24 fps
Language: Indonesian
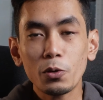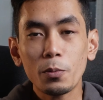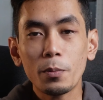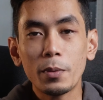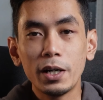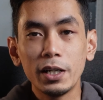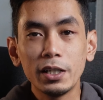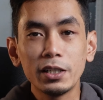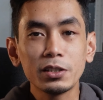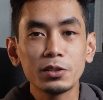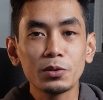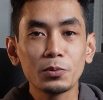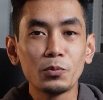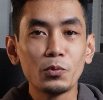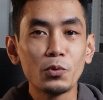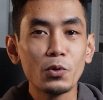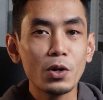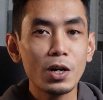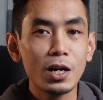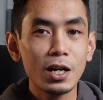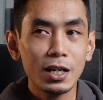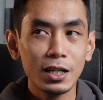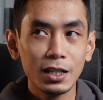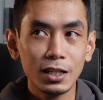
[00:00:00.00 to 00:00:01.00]
cobain
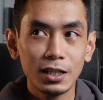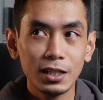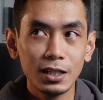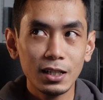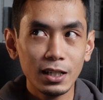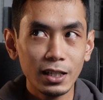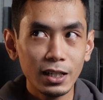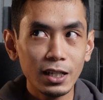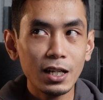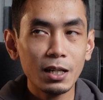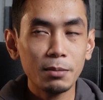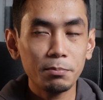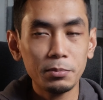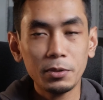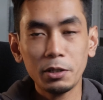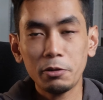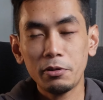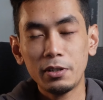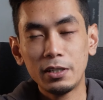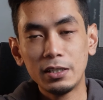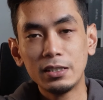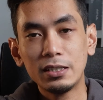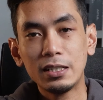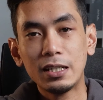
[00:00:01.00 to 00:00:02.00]
semua line up
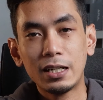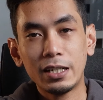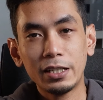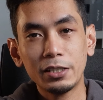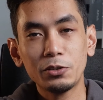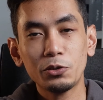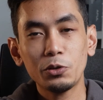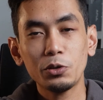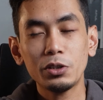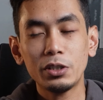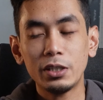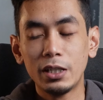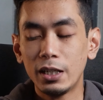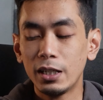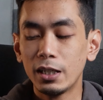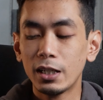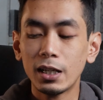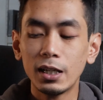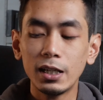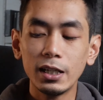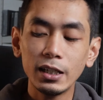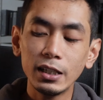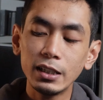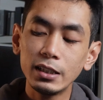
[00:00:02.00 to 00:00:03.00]
TWS-nya Rexus ya.
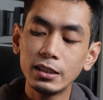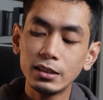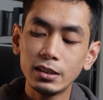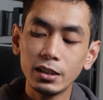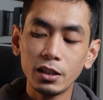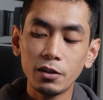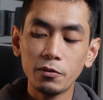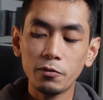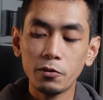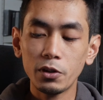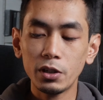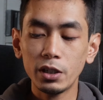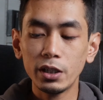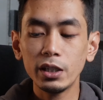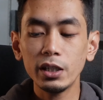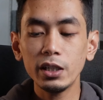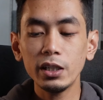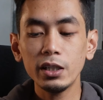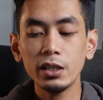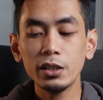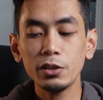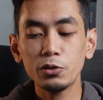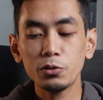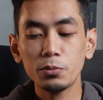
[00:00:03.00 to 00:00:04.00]
Kali ini si earphone
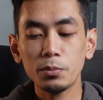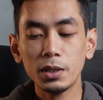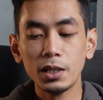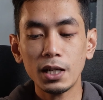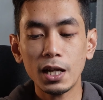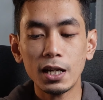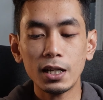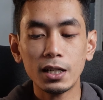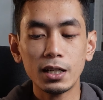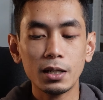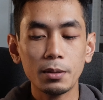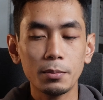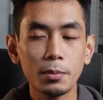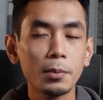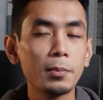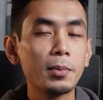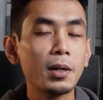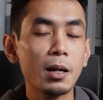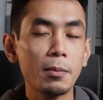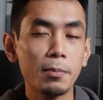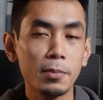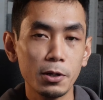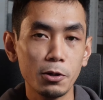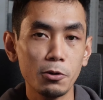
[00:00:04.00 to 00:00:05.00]
ini cuman ada
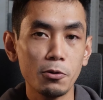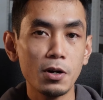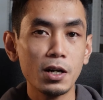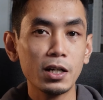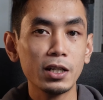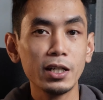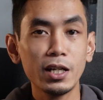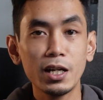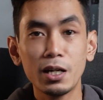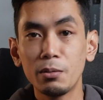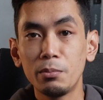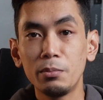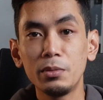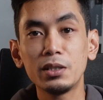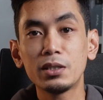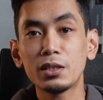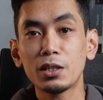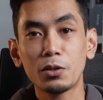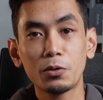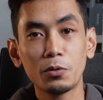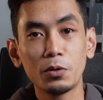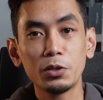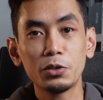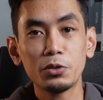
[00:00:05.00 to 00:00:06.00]
beberapa doang yang bisa
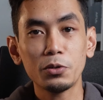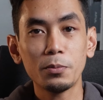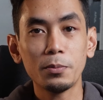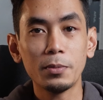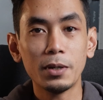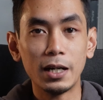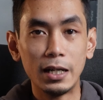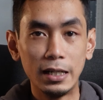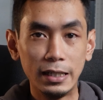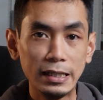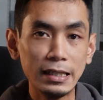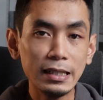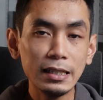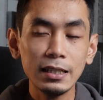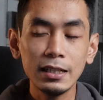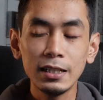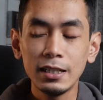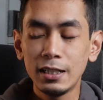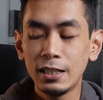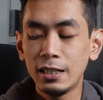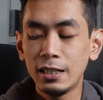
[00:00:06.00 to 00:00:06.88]
gue cobain.